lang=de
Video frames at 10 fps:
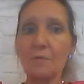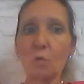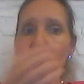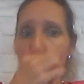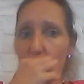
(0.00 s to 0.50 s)

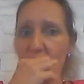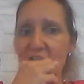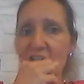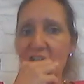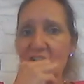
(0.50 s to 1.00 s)
und auch
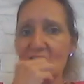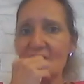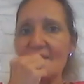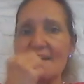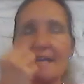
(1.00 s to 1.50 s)

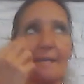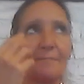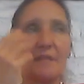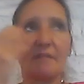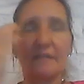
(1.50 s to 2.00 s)
unkritisch,
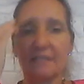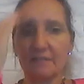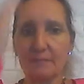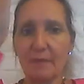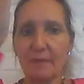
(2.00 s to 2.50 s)
weil sie
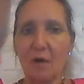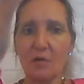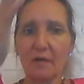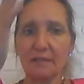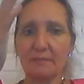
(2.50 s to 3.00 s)
etwas
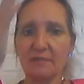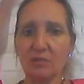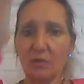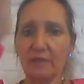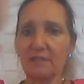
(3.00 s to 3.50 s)
brauchen, an dem sie
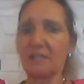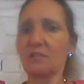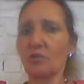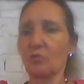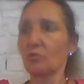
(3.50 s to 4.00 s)
sich
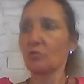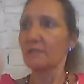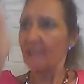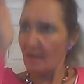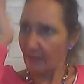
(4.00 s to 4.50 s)
orientieren können, ohne
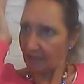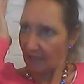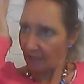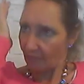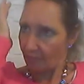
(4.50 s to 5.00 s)
selber
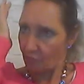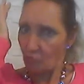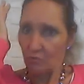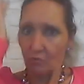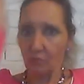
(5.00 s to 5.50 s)
denken,
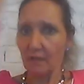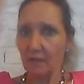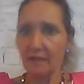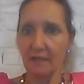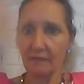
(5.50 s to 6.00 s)
fühlen
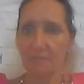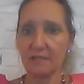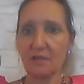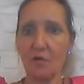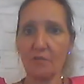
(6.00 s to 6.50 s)
oder irgendwie
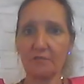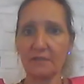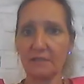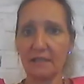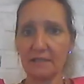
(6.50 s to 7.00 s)
sich
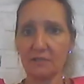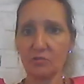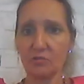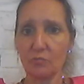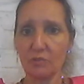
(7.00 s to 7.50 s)
aufwiegeln lassen
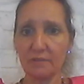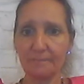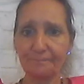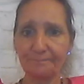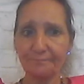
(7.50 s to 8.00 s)
zu
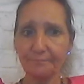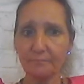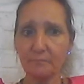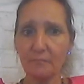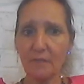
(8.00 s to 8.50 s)
müssen.
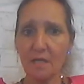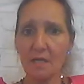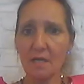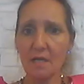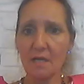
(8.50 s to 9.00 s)

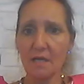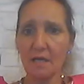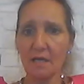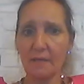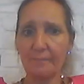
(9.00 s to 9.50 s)

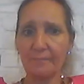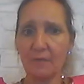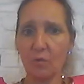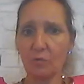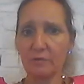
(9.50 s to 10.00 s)

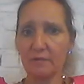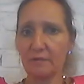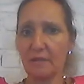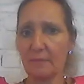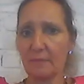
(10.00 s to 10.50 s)
Ähm, und
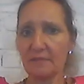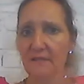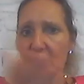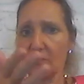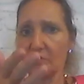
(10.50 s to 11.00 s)
damit sich
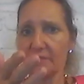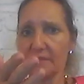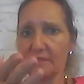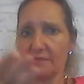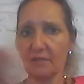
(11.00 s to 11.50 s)
dann aus
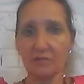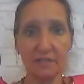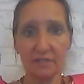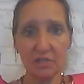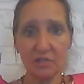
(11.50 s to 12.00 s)
Versehen vielleicht aus der
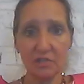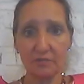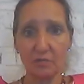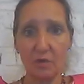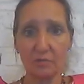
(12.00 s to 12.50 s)
Gesellschaft
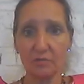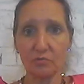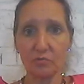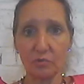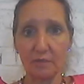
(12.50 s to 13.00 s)
noch
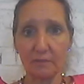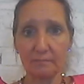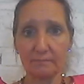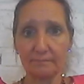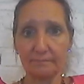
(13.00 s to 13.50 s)

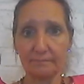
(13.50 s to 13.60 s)
auszusondern.